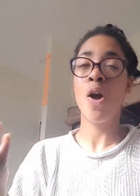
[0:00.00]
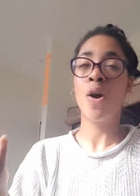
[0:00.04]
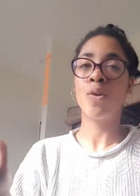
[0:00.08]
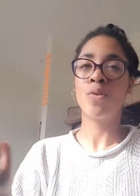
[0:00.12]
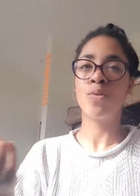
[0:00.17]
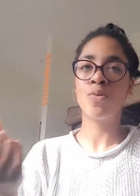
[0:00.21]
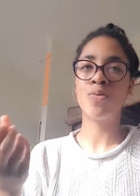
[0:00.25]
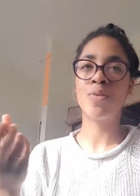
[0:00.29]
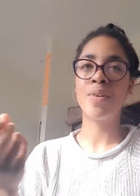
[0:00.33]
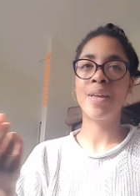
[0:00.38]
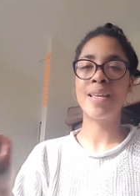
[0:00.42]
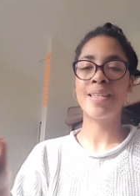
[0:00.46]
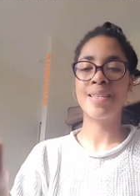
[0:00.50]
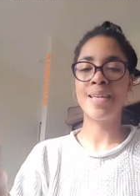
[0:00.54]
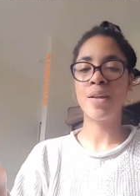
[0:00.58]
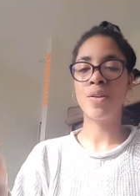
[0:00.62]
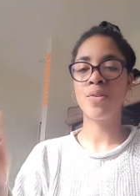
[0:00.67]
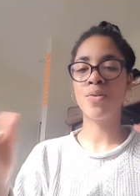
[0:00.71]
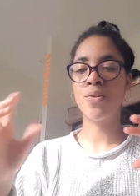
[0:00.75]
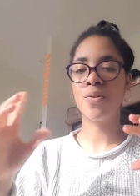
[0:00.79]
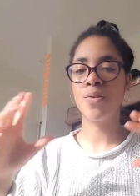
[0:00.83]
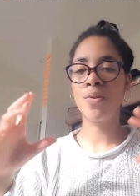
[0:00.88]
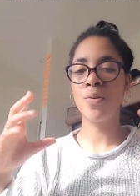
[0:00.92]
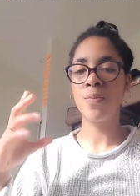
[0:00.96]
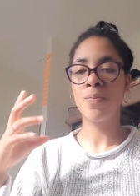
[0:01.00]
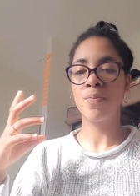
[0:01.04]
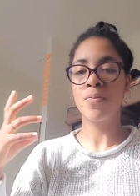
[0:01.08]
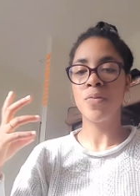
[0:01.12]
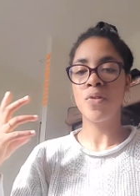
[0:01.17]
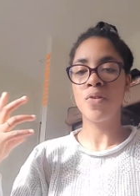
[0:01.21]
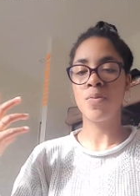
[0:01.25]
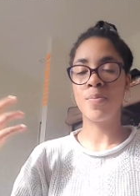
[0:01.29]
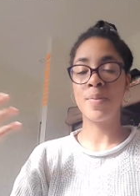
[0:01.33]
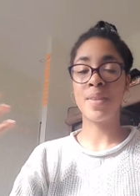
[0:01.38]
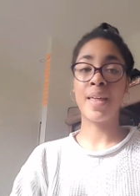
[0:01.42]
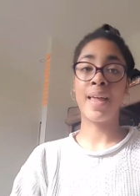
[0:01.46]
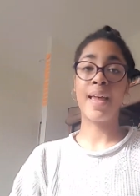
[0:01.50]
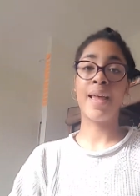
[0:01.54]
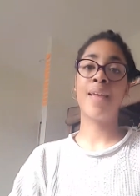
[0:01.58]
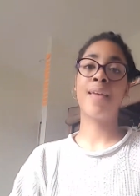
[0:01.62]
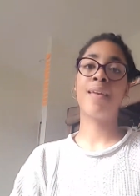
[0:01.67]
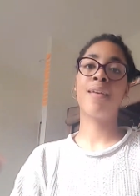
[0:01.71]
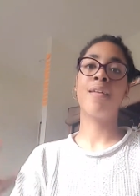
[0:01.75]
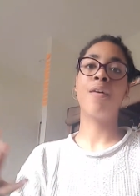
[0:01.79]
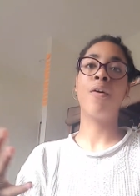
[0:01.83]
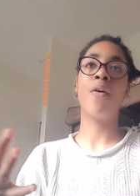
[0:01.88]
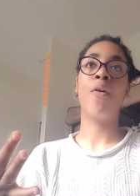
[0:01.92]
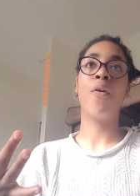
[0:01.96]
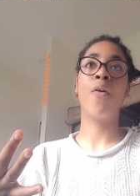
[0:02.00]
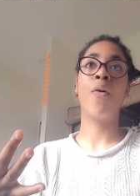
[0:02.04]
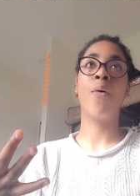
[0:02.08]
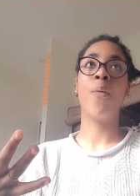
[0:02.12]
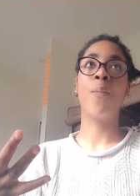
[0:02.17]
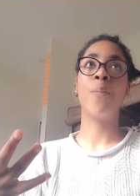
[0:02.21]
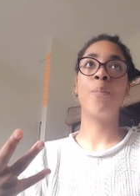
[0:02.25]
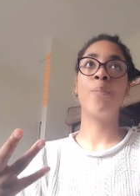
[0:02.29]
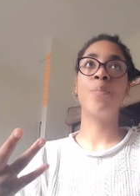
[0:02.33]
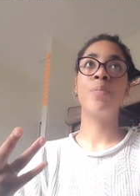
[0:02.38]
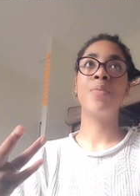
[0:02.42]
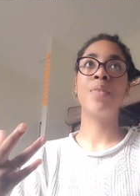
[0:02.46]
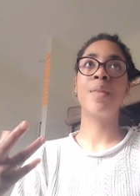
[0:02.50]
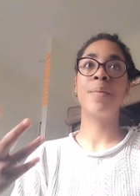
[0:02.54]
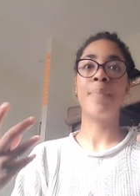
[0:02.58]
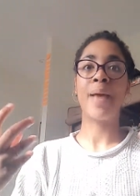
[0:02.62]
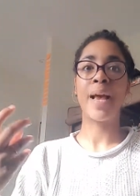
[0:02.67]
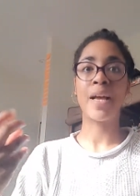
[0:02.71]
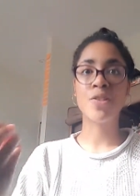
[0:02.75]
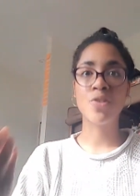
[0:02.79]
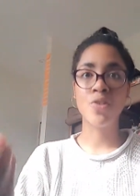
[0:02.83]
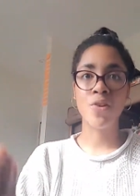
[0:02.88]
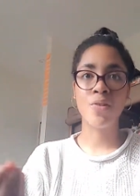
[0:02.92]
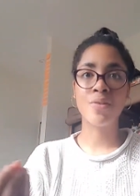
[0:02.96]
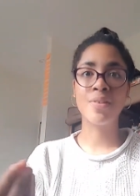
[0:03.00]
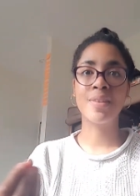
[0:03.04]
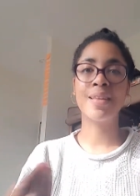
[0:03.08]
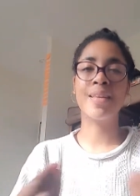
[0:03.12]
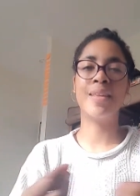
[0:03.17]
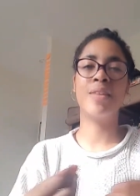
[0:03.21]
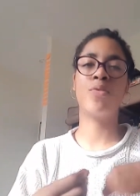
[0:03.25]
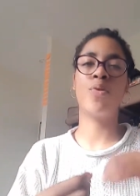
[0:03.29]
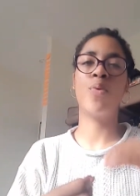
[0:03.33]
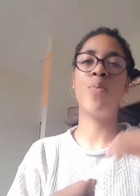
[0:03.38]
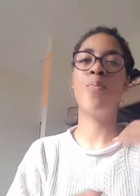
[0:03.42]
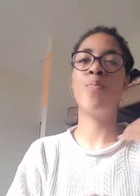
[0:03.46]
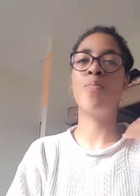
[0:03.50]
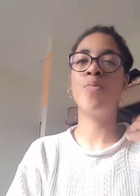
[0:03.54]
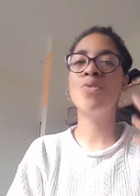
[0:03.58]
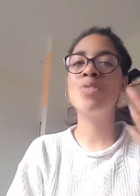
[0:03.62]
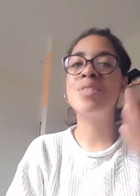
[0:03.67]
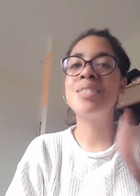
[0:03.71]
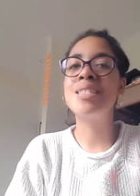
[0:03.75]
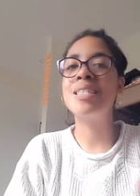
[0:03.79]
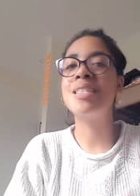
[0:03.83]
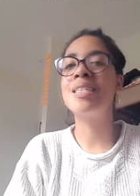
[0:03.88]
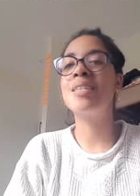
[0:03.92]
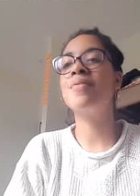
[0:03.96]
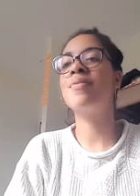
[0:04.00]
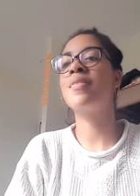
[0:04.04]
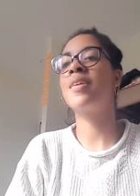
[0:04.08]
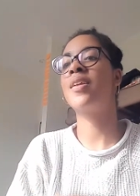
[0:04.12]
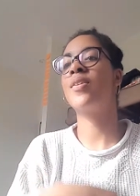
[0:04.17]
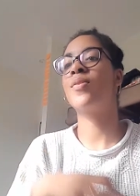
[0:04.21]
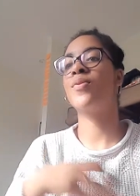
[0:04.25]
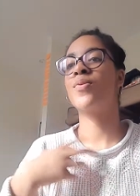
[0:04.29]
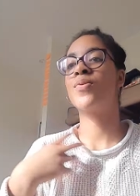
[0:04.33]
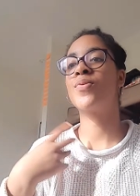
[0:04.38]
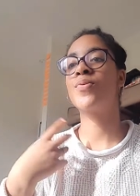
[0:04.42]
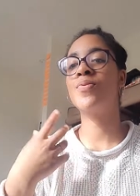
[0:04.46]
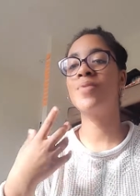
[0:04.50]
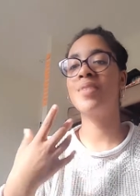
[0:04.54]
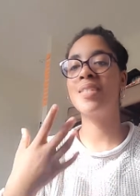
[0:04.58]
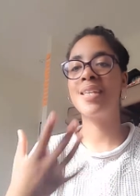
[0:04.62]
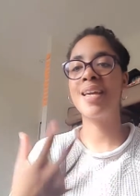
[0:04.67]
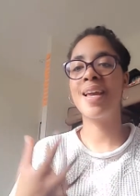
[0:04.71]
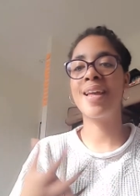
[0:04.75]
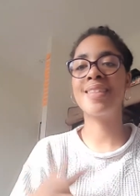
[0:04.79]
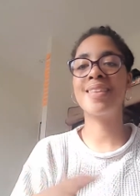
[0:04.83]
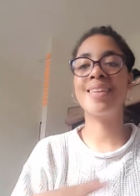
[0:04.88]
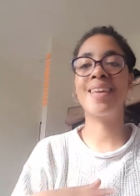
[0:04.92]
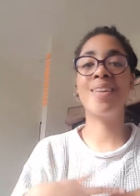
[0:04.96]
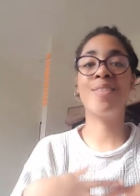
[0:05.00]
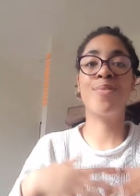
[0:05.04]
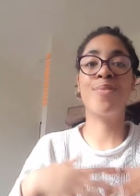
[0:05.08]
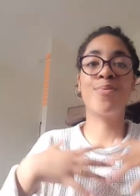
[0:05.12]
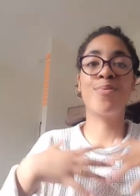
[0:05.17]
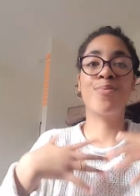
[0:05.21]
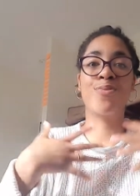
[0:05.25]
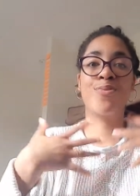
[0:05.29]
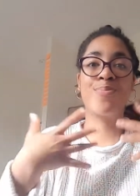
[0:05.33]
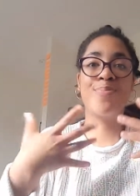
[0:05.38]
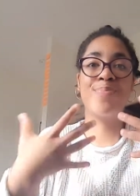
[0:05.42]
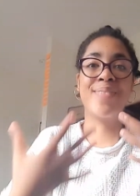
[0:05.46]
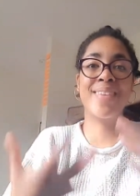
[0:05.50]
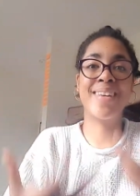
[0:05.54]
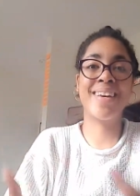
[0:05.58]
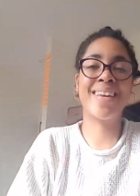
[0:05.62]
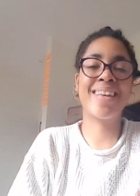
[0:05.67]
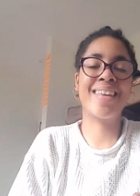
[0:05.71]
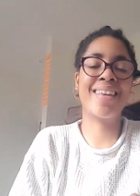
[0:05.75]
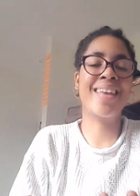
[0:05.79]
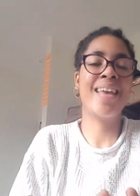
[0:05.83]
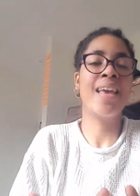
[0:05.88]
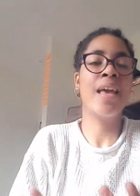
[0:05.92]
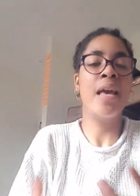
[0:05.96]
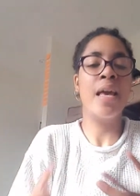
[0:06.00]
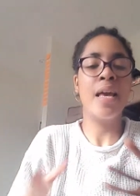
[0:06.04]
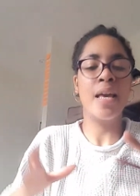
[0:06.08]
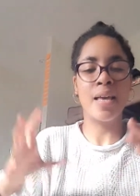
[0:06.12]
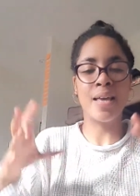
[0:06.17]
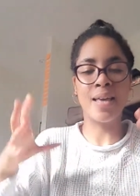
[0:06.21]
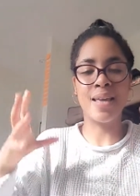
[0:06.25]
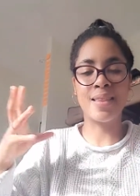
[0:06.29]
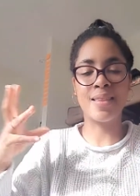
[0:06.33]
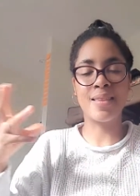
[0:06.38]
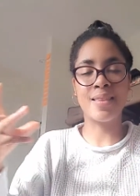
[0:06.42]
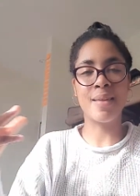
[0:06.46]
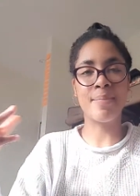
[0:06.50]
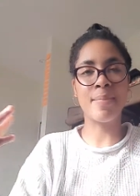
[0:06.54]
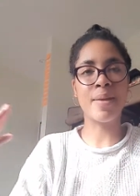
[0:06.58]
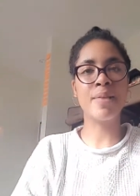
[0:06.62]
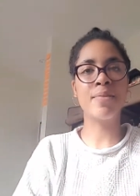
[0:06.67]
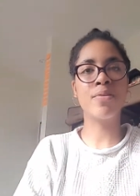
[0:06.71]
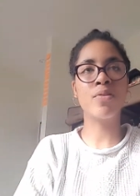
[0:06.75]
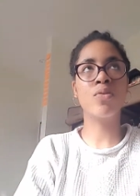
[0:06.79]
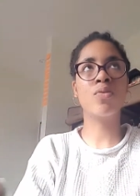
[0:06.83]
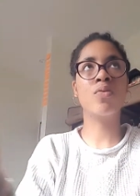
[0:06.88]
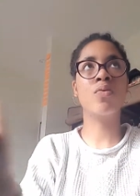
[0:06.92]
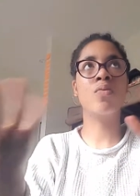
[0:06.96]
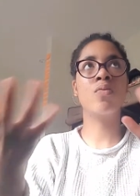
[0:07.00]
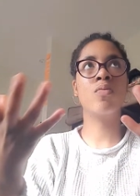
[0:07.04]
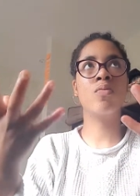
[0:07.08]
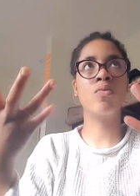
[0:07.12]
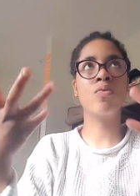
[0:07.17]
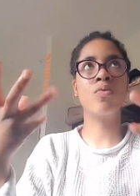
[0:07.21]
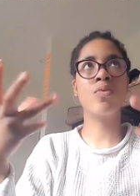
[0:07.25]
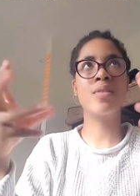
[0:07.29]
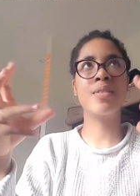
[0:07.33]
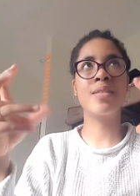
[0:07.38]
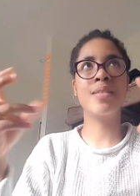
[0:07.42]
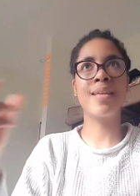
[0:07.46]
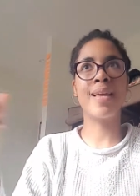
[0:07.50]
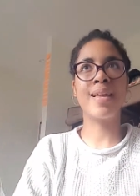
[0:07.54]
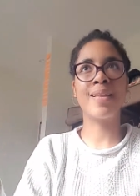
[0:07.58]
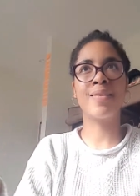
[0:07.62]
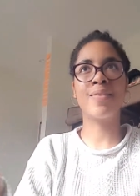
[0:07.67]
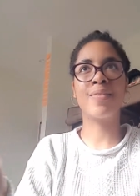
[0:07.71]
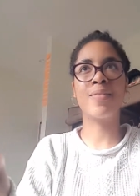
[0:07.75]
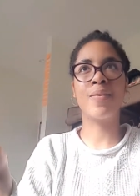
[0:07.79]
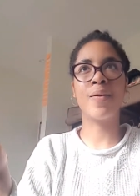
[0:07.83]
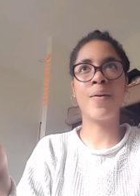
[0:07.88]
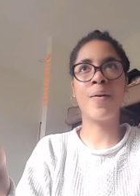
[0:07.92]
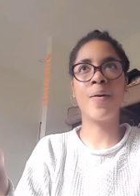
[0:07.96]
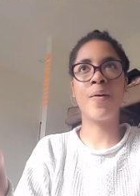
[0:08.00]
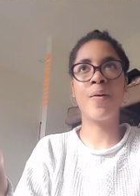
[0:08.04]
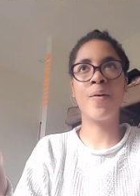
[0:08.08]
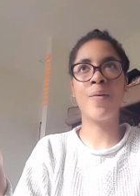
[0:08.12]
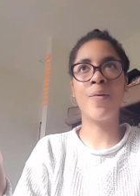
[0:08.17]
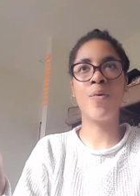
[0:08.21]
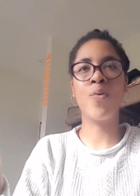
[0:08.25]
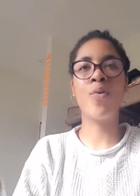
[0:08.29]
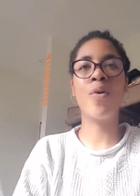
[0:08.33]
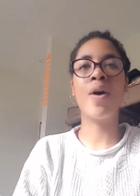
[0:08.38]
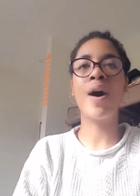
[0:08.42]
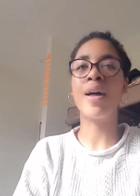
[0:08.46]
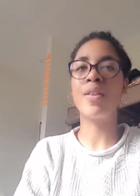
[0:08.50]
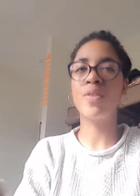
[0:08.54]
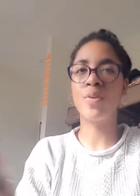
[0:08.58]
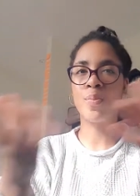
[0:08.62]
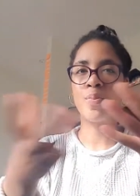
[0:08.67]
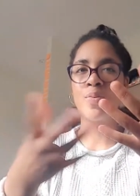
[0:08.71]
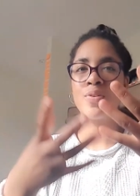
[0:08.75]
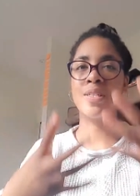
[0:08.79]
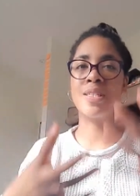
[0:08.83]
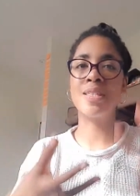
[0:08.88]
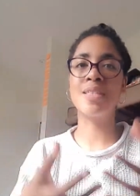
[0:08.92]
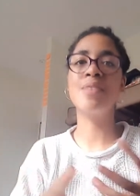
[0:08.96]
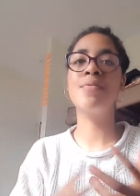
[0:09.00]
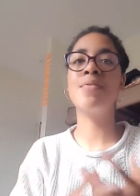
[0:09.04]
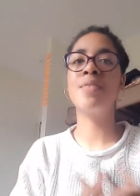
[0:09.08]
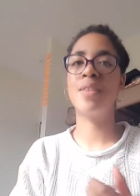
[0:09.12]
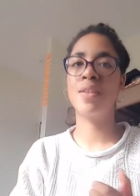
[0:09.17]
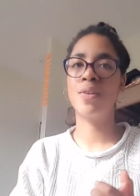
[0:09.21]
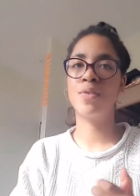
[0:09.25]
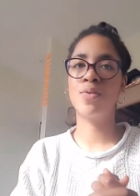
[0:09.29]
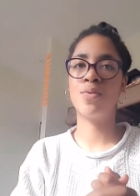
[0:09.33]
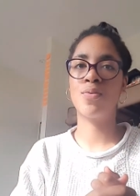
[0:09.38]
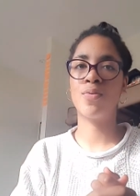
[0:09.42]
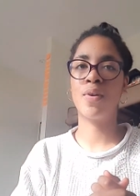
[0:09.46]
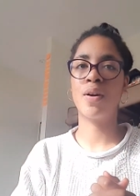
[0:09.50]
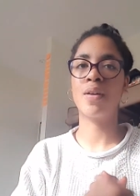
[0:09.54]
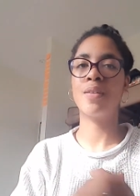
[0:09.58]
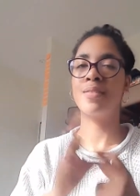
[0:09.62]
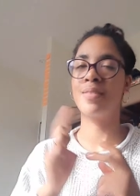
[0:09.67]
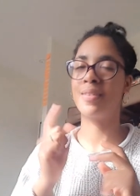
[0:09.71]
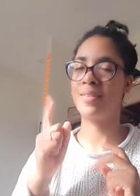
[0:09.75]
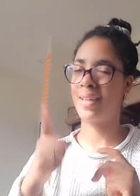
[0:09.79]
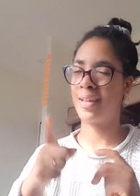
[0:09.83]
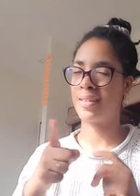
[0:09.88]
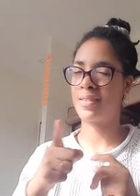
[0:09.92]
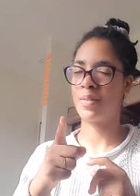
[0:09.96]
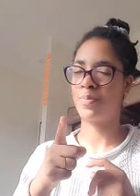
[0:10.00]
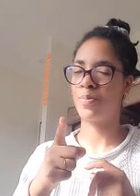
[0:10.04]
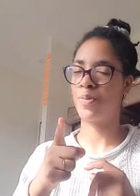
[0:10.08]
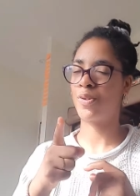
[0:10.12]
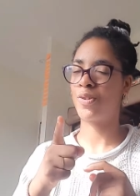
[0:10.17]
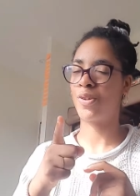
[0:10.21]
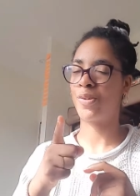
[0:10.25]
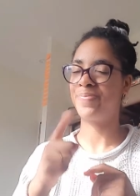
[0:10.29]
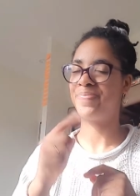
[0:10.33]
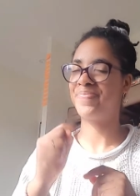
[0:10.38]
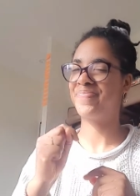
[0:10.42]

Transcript: Donc essaye de te mettre avec euh, des personnes qui te motivent, qui te soutiennent, qui te font du bien, qui t'amènent toute cette euh, aura de positivité, tu vois. C'est très important.